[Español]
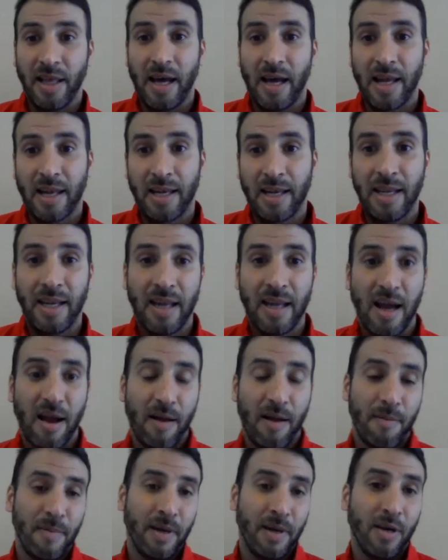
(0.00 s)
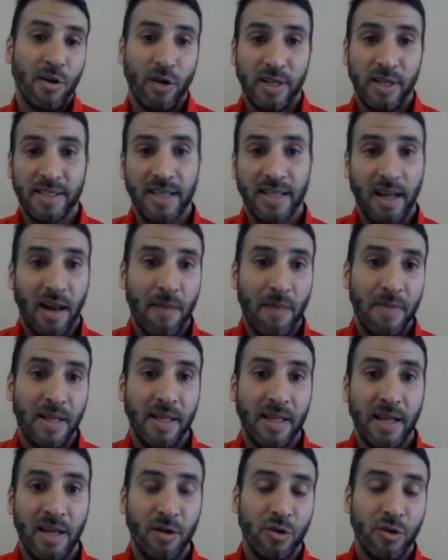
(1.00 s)
darle las mejores
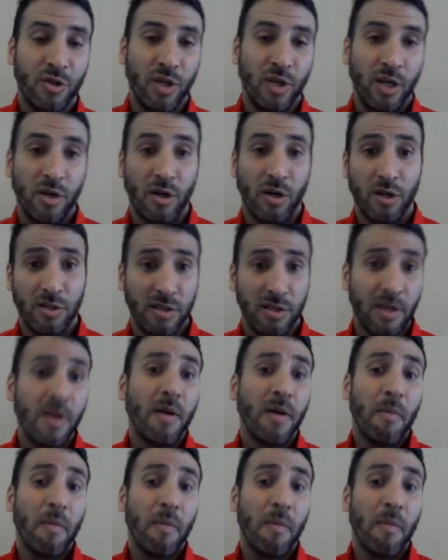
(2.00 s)
herramientas a los chicos